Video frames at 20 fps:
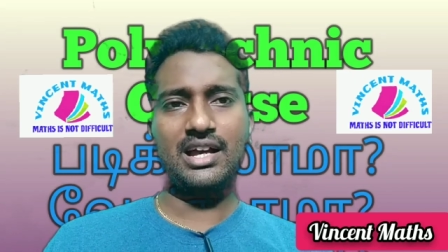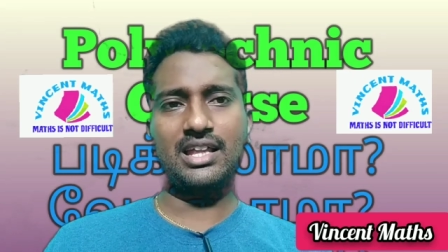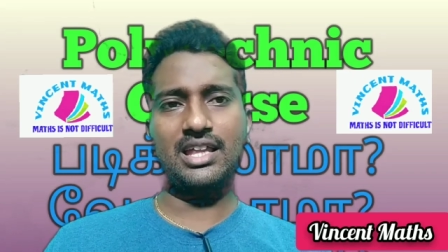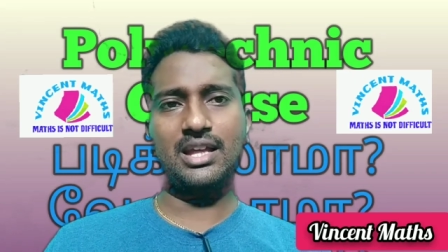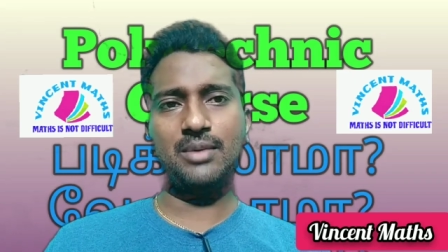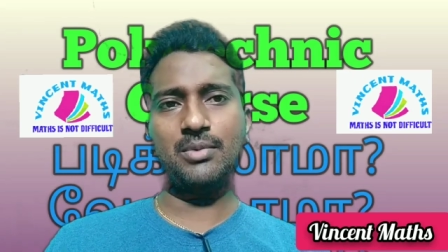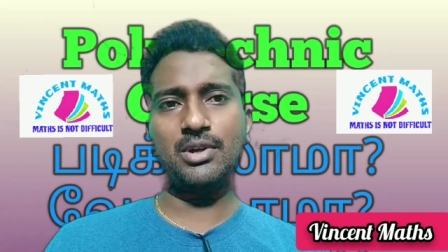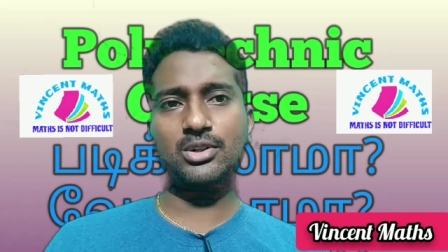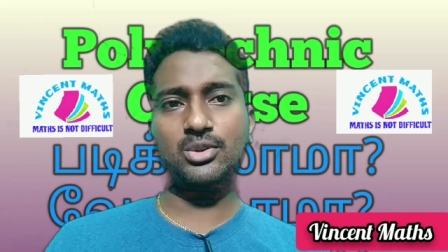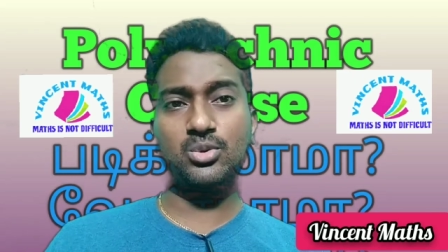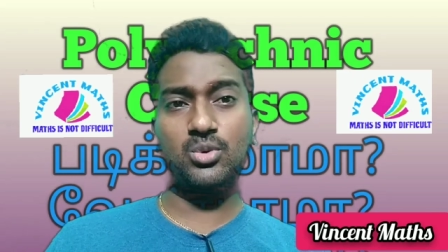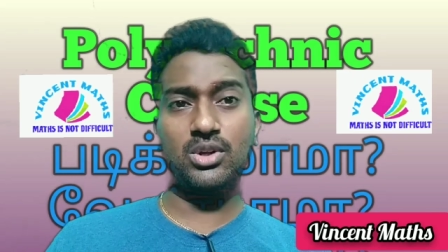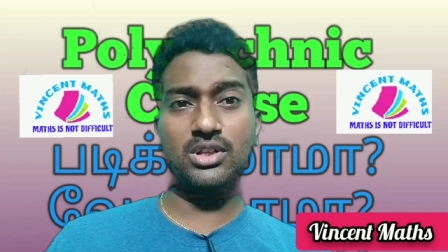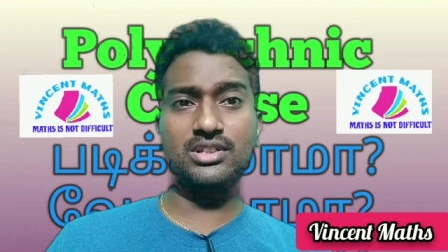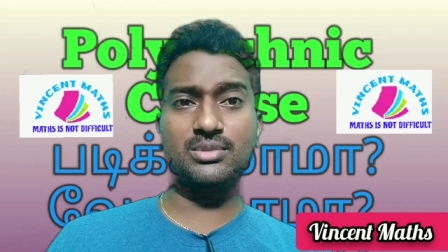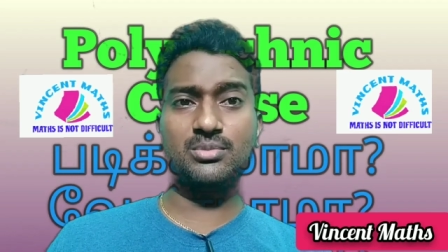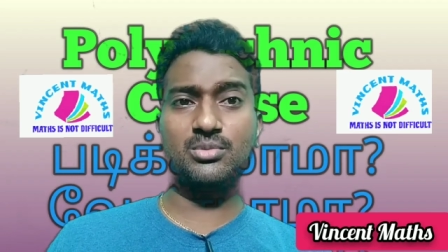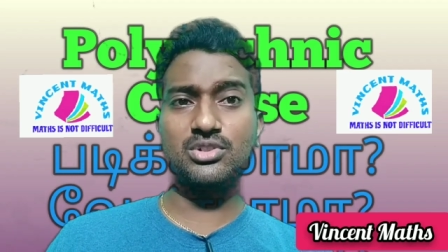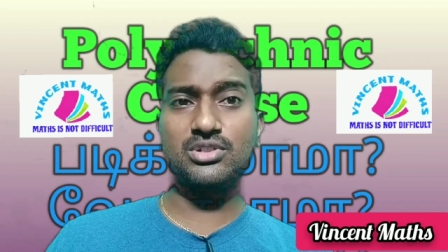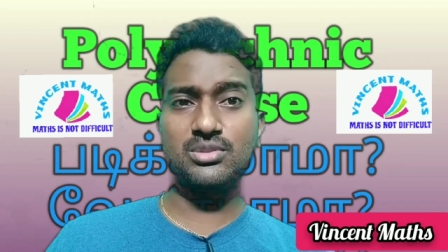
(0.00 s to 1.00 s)
அதே மாதிரி
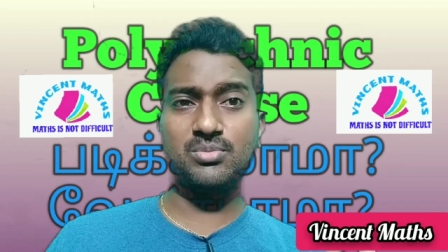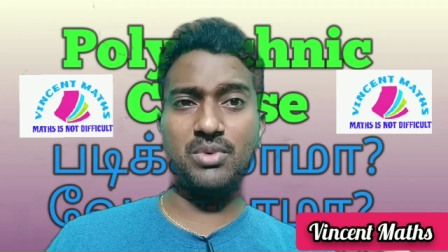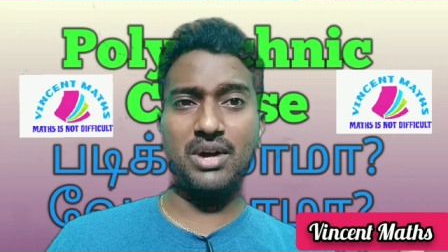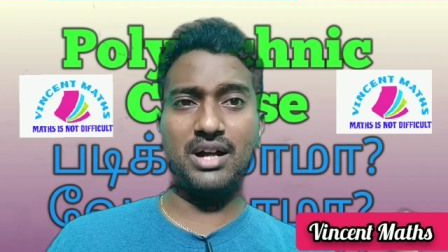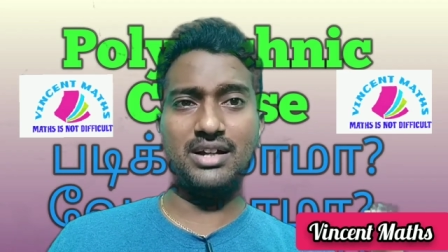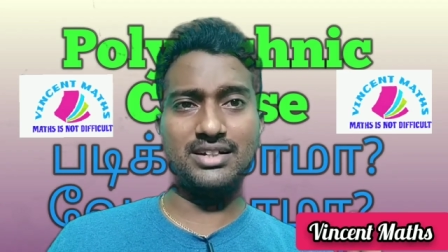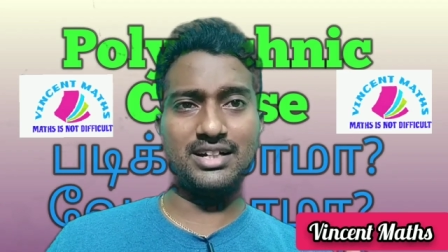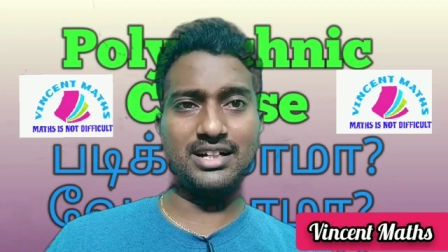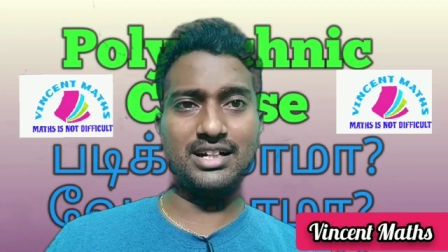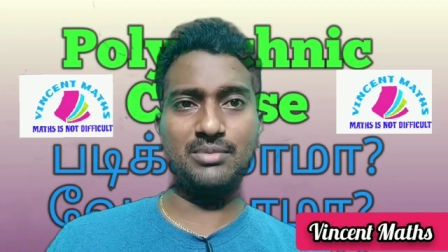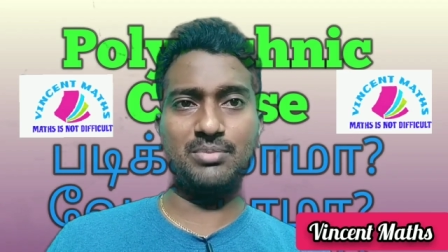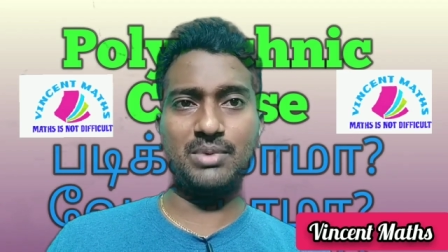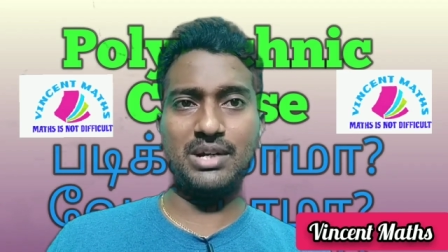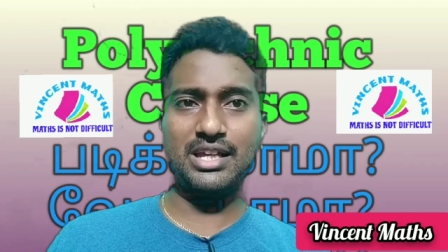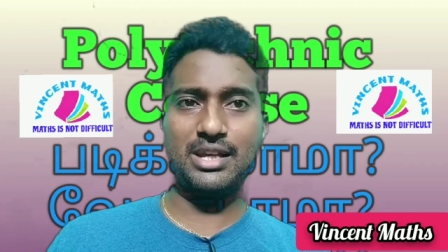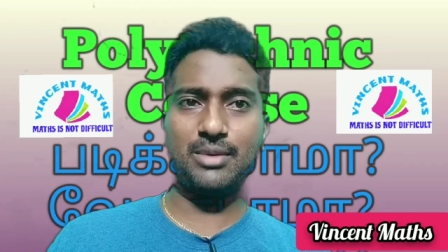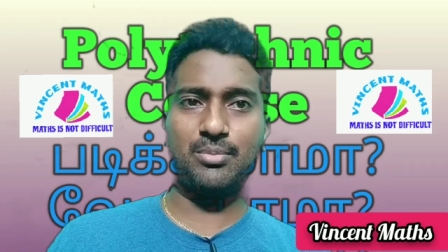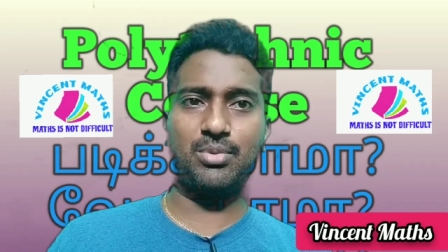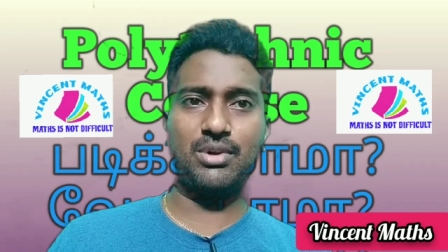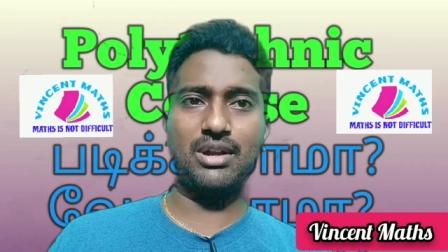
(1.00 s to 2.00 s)
டுவெல்த்து முடிச்சு பாலிடெக்னிக்
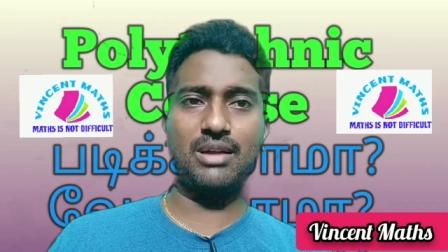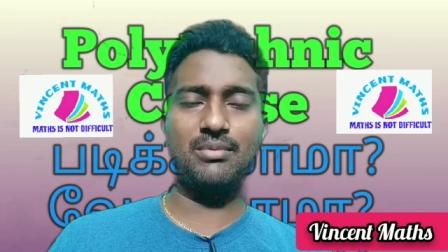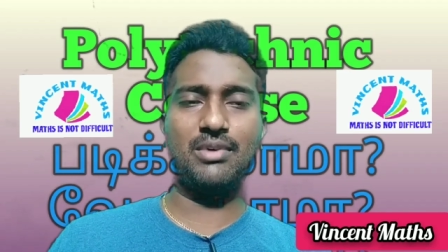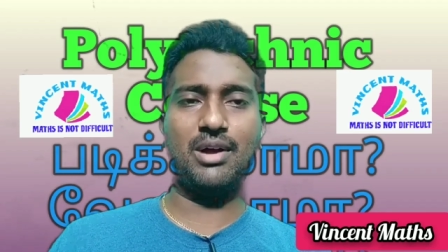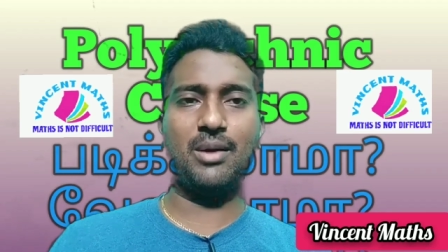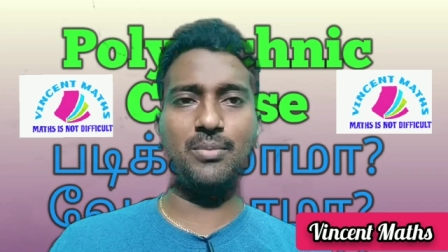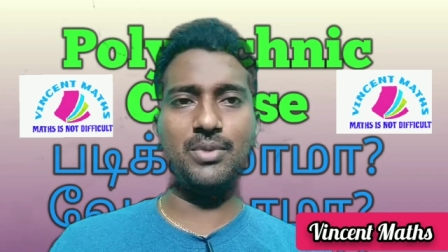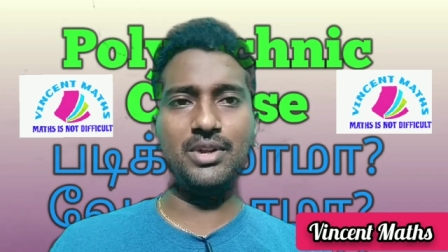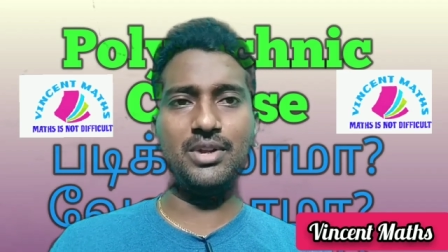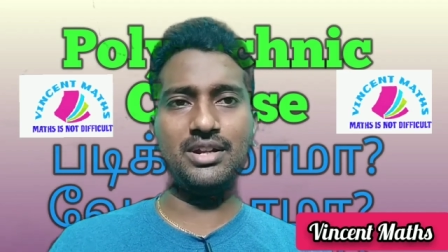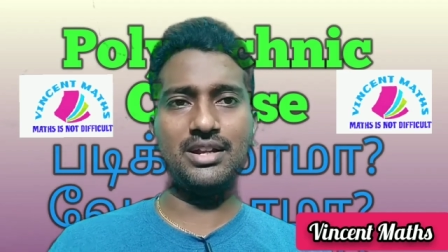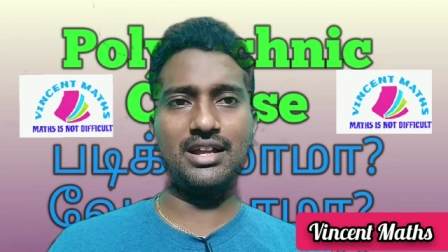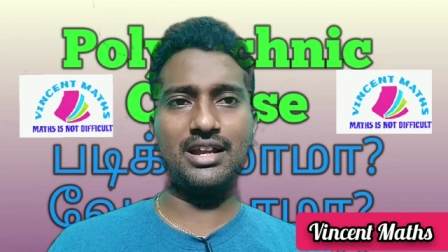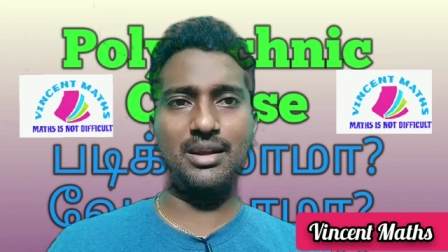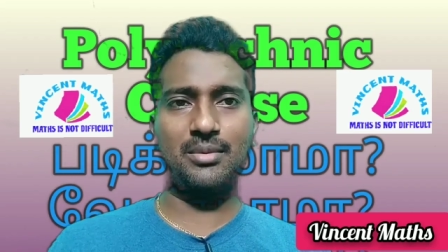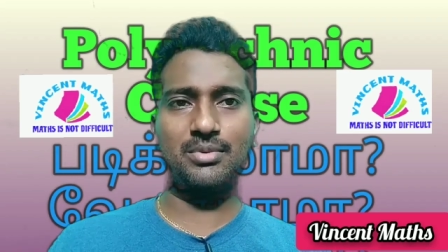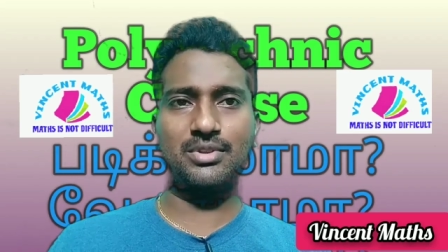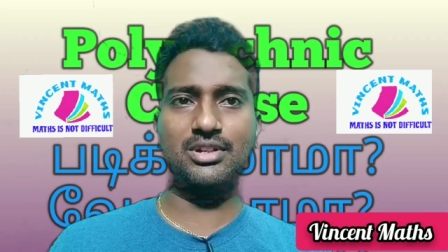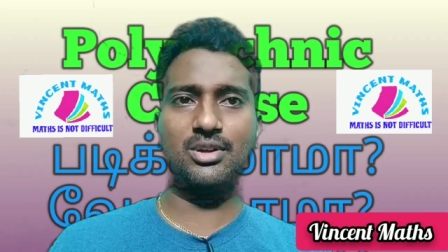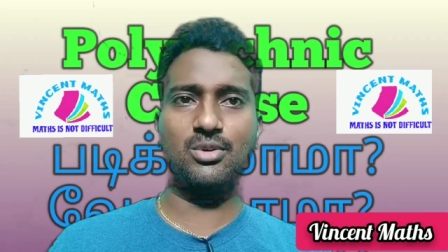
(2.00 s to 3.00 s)
படிக்க போகலாமா அப்படின்னு
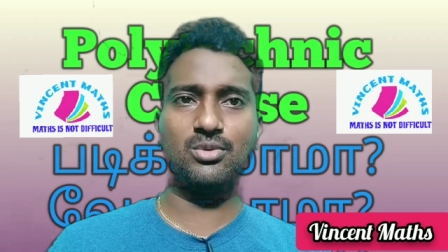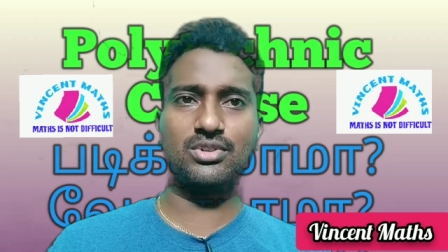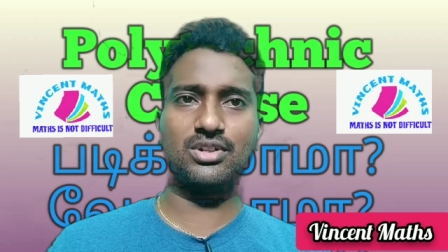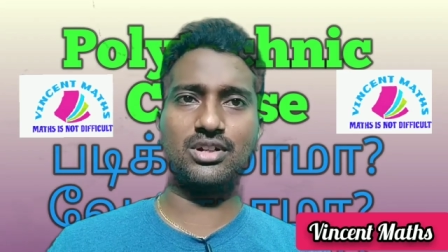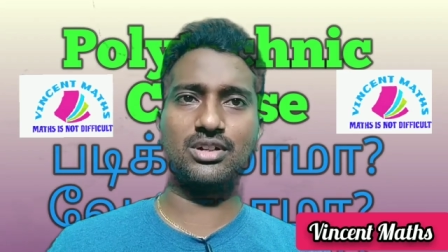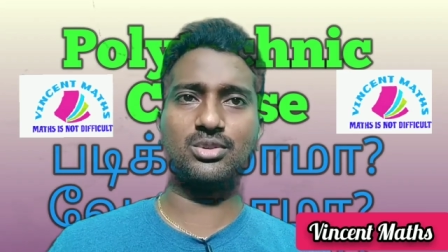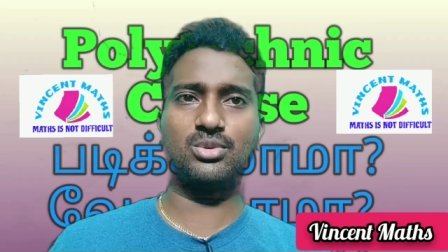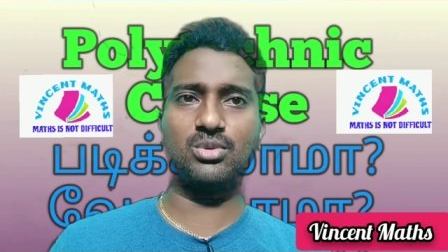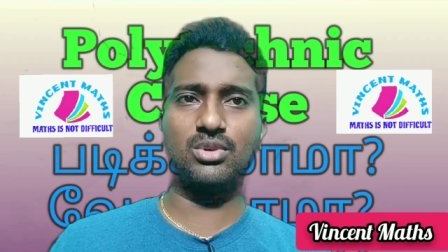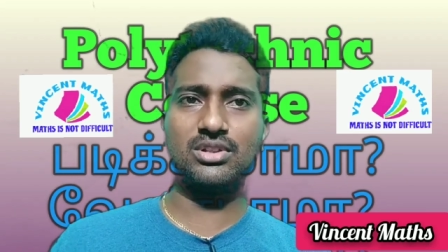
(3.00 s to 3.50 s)
நிறைய பேர் டவுட் இருக்குது